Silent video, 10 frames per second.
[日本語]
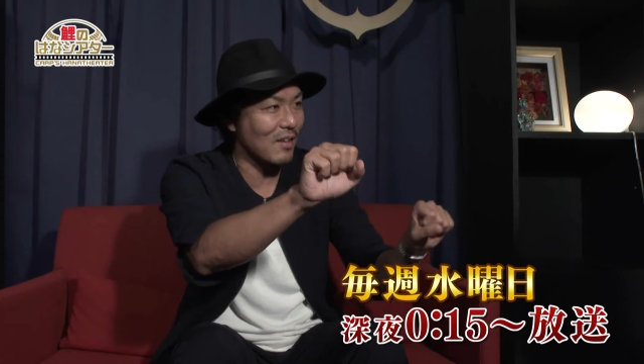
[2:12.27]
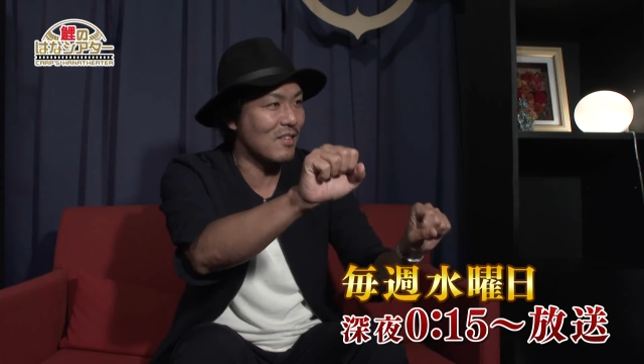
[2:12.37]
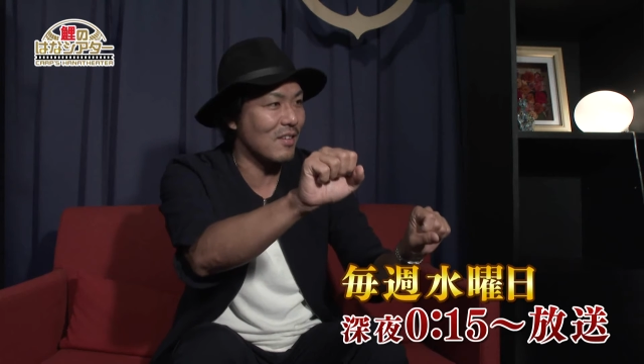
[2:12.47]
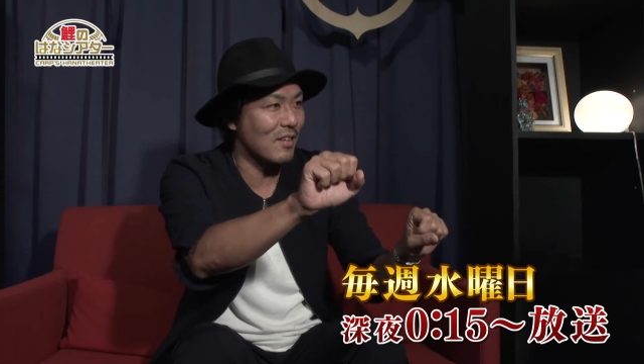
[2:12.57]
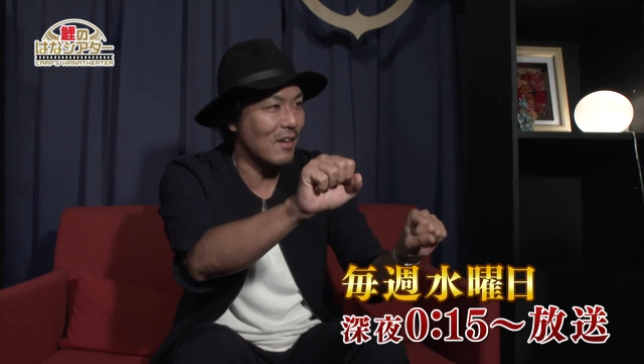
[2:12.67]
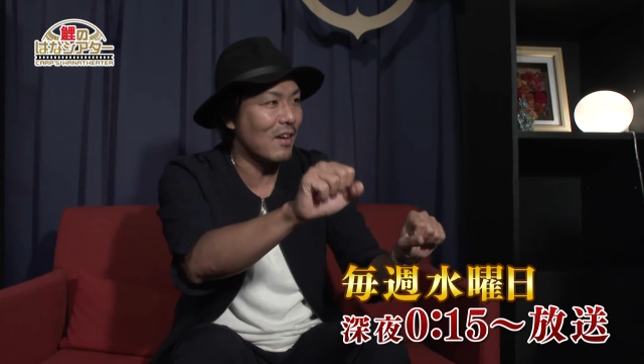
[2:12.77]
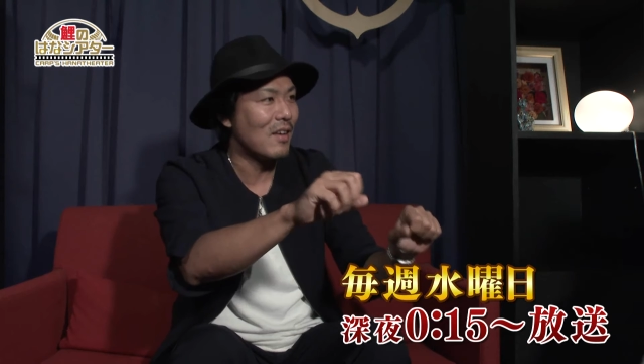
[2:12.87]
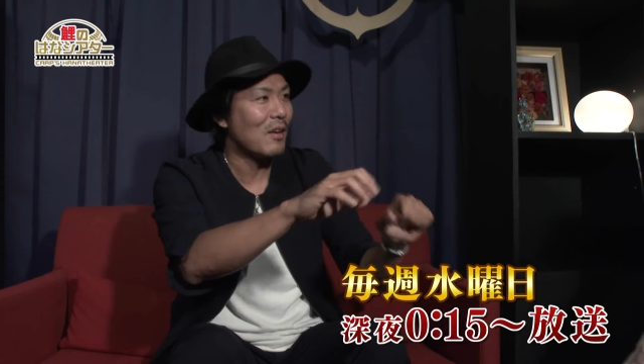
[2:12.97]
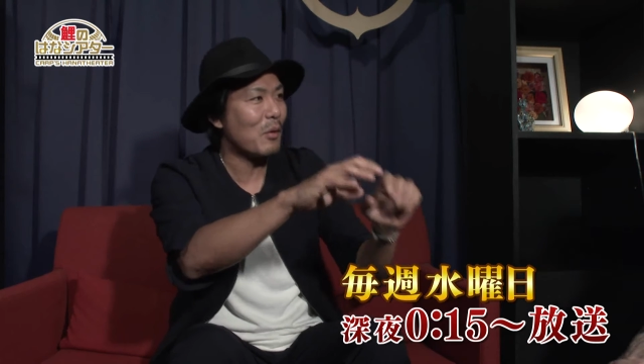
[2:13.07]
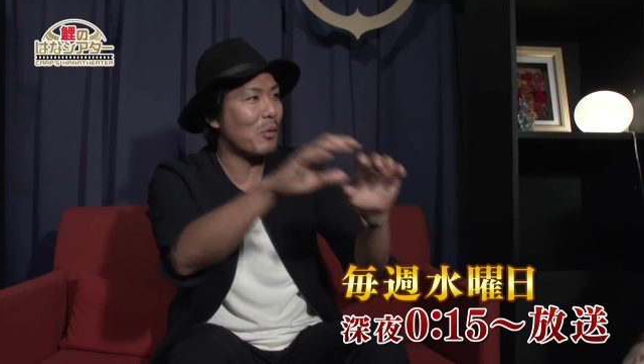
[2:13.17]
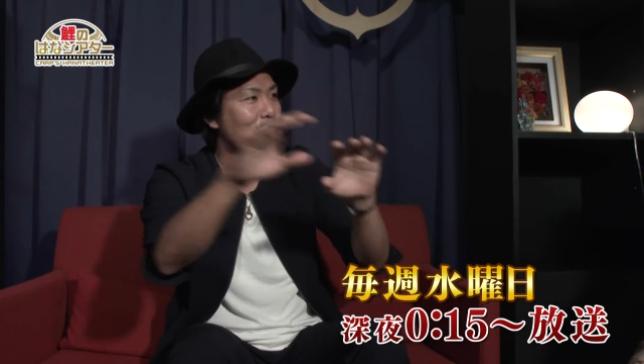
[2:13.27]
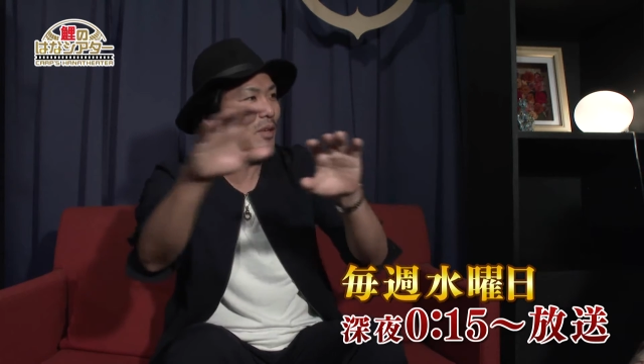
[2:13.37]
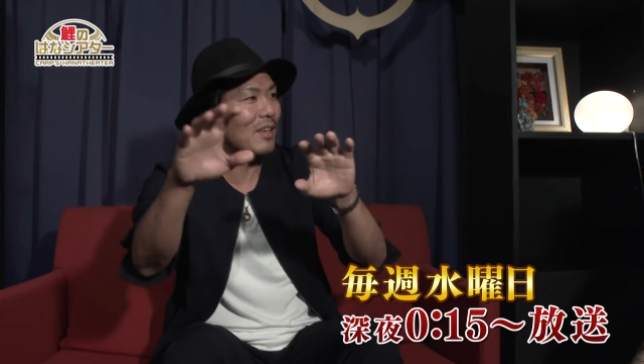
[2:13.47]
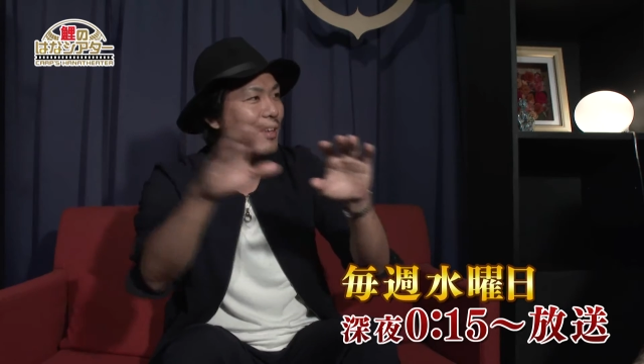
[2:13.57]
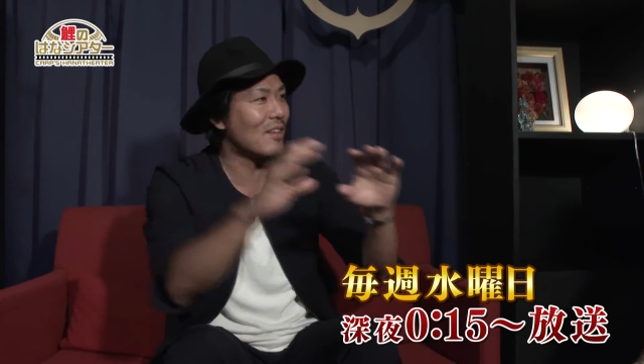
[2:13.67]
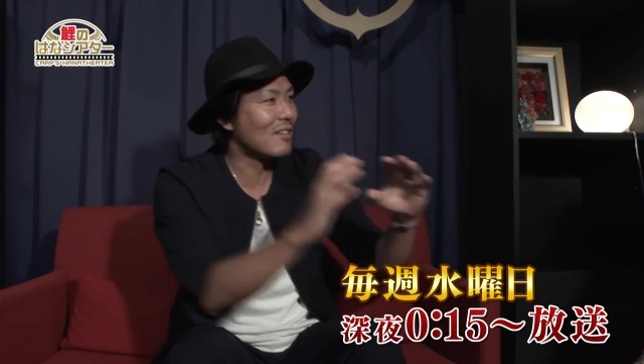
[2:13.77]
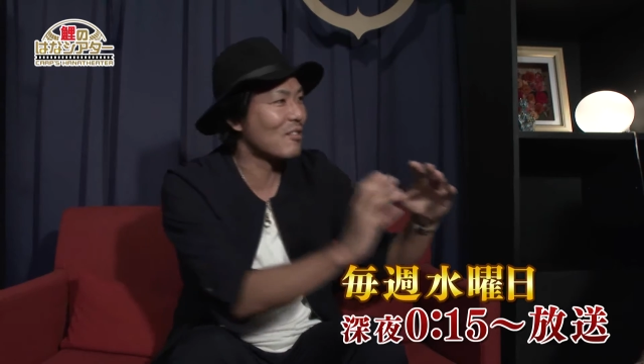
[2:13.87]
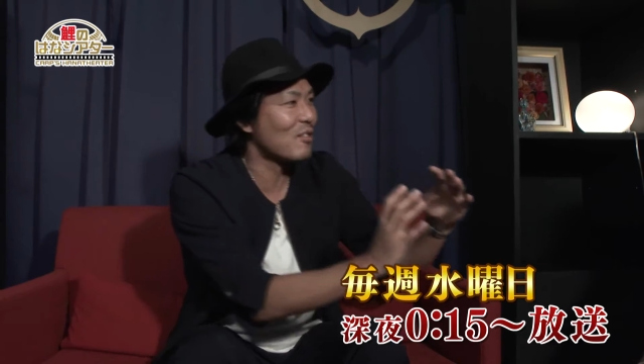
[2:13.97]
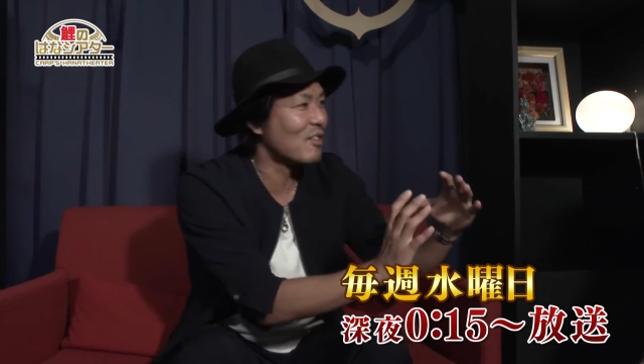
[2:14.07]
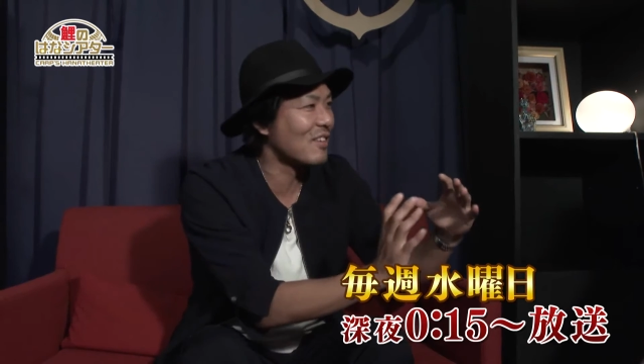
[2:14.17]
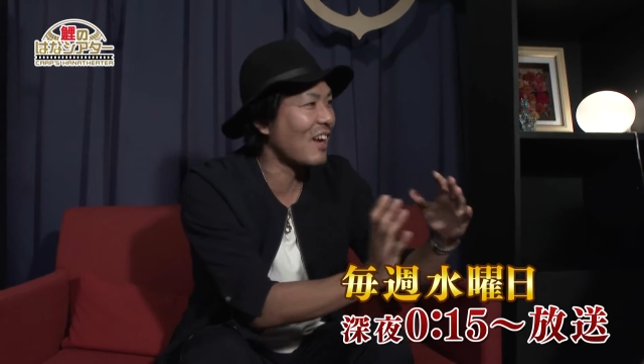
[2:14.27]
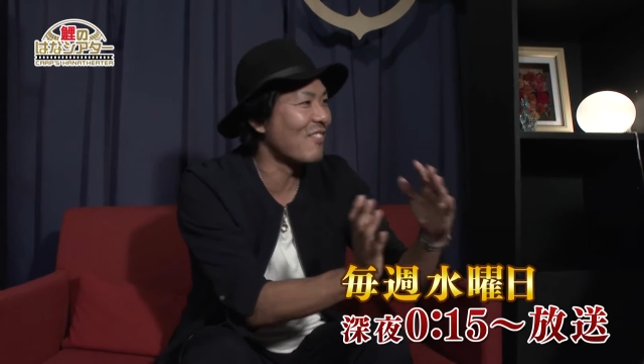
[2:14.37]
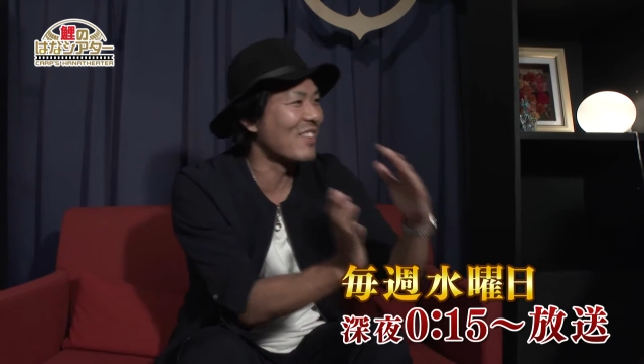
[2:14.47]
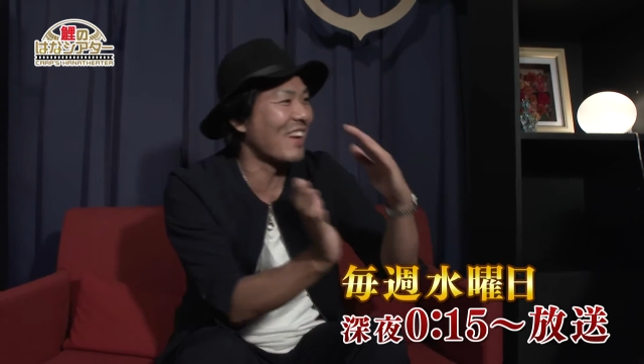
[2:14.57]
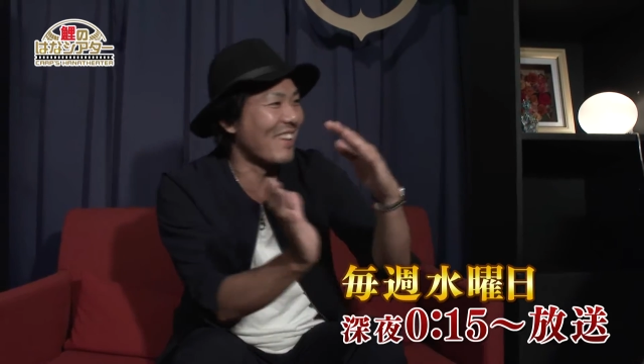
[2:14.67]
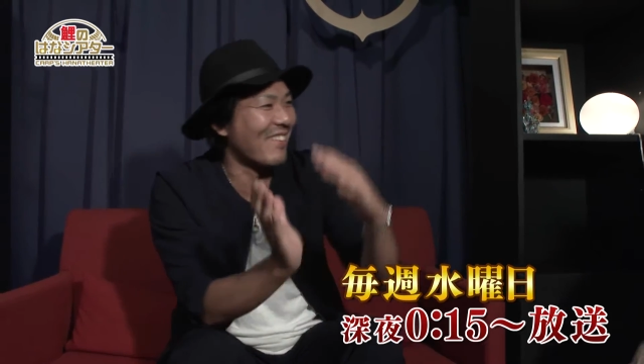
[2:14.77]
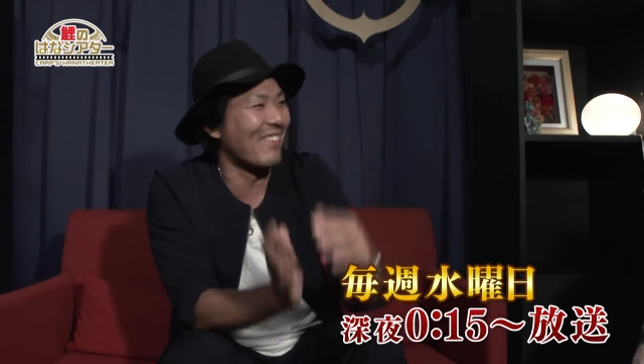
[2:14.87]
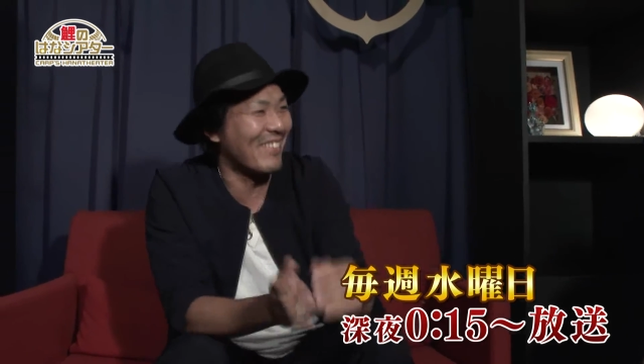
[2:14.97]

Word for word: 激しいからこれを均一にしたいみたいなこ